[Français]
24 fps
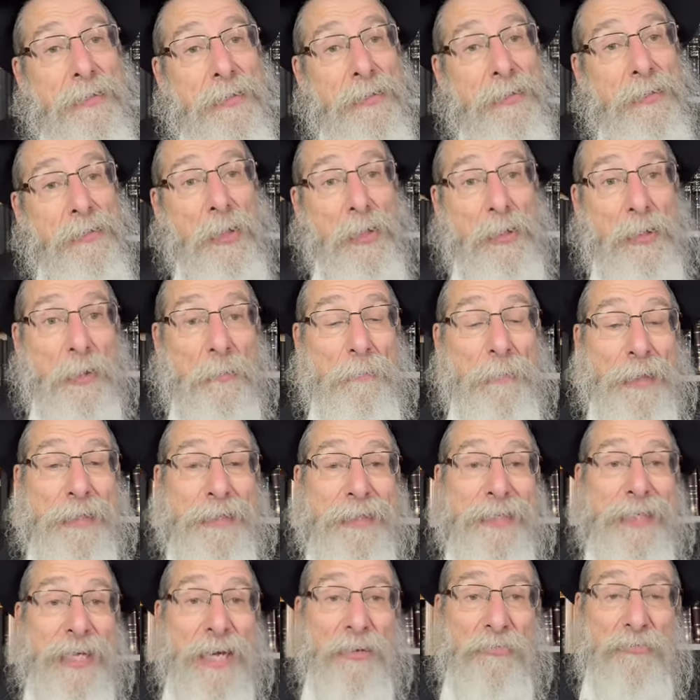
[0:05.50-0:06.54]
notre
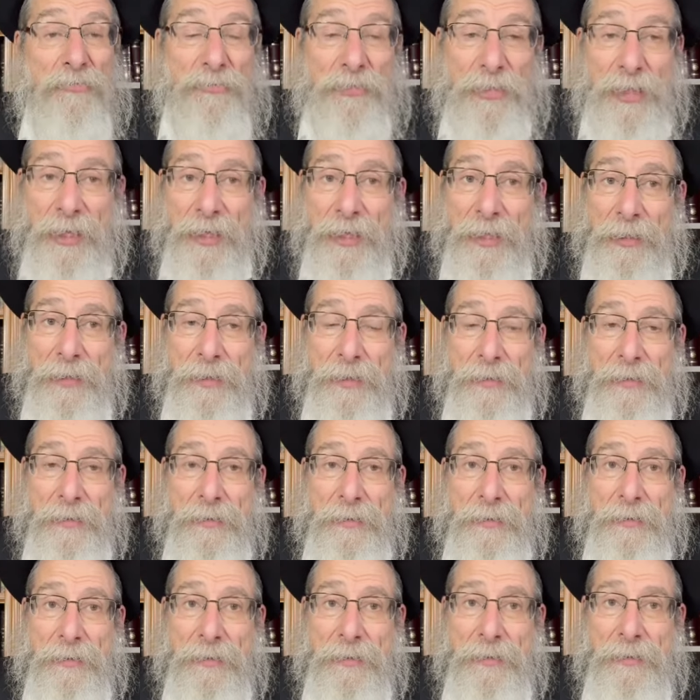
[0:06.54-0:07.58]
matriarche Sarah,
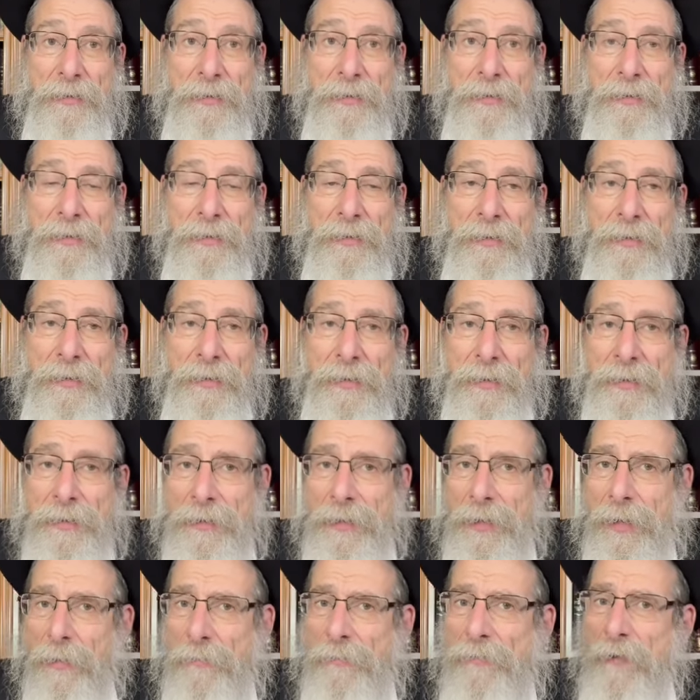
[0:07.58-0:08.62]

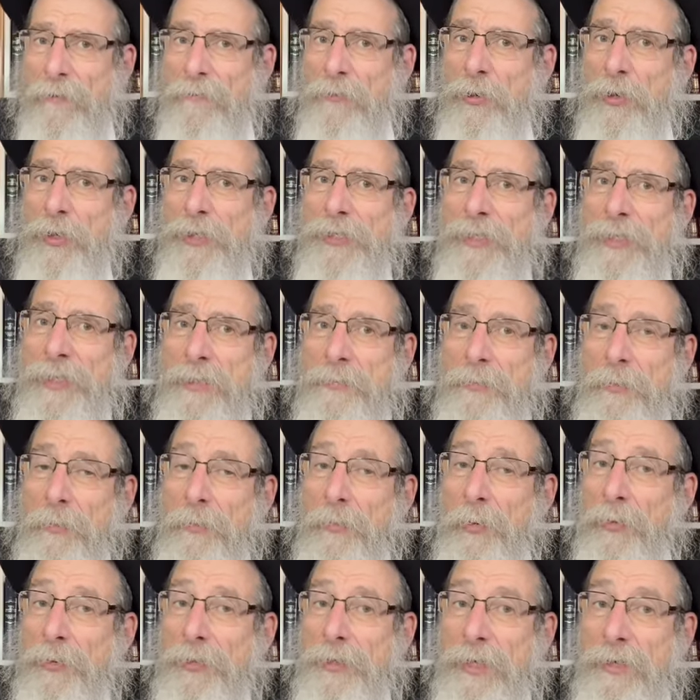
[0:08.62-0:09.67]
et un favoritisme
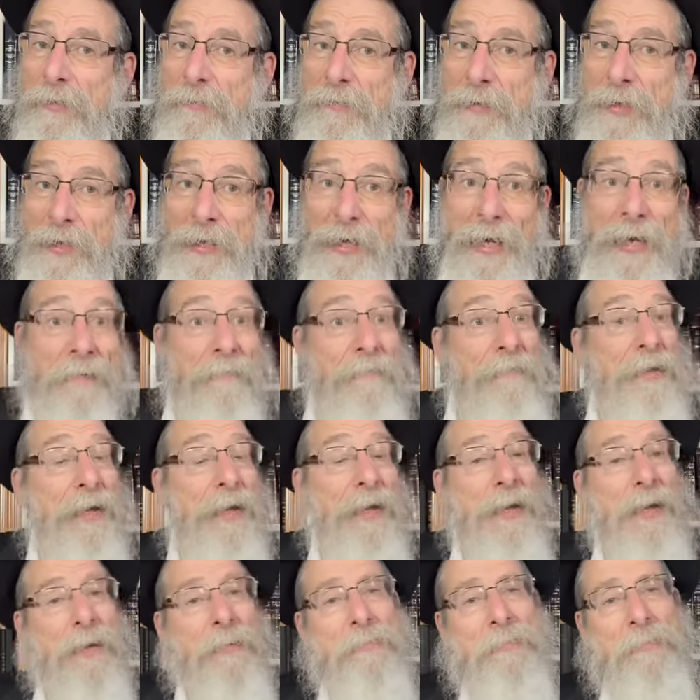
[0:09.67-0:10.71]
montré vers
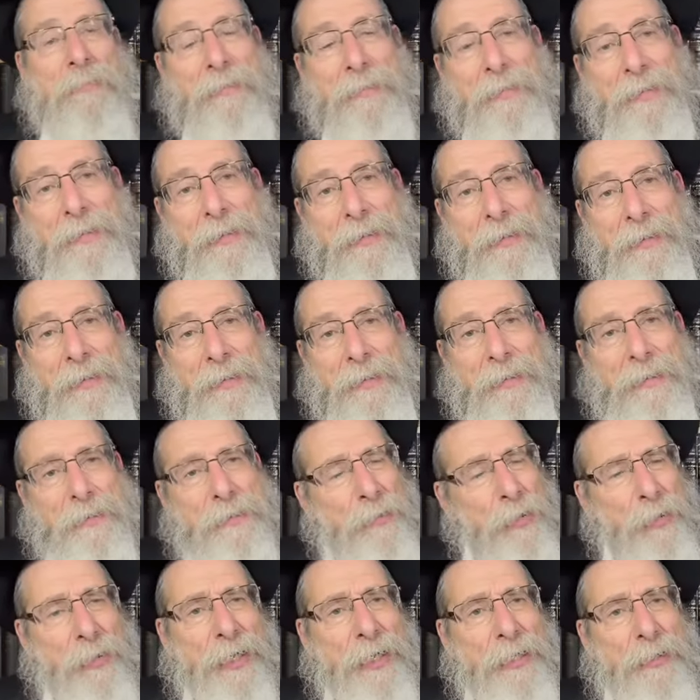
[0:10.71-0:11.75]
Abraham
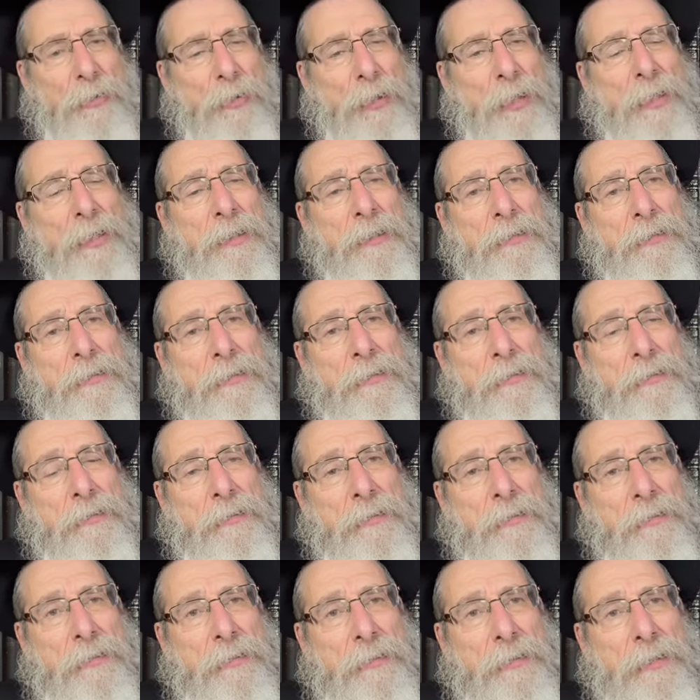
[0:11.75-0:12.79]
dans la Torah
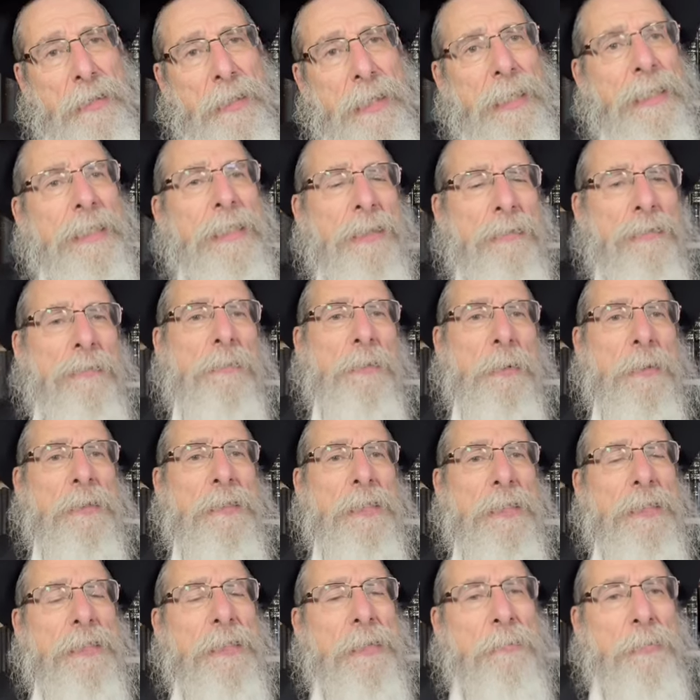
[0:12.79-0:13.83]
Est-ce que vous pensez
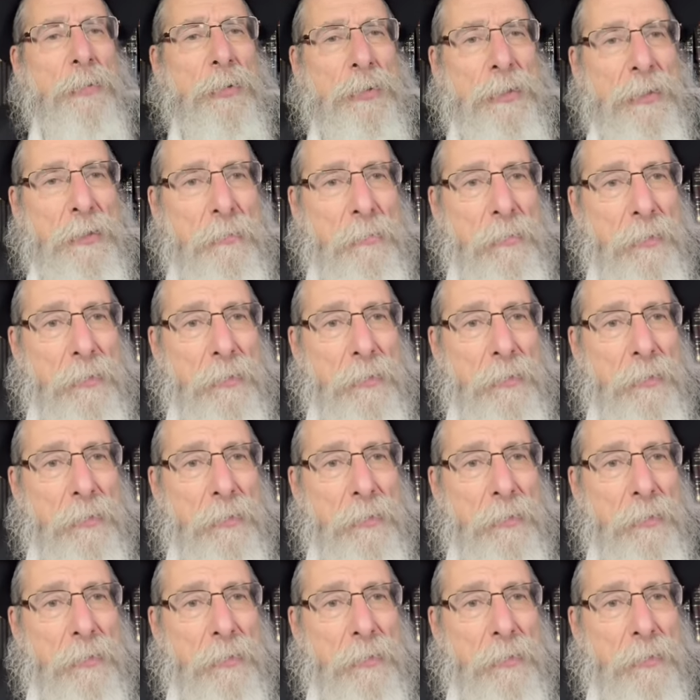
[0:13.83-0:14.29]
que c'est possible